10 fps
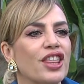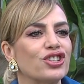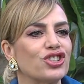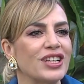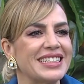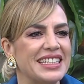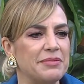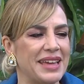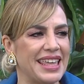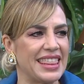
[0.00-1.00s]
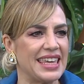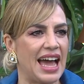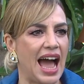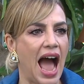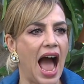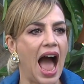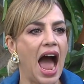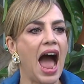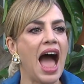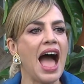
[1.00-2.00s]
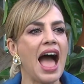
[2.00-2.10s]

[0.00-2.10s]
de dos horas y media. Claro, porque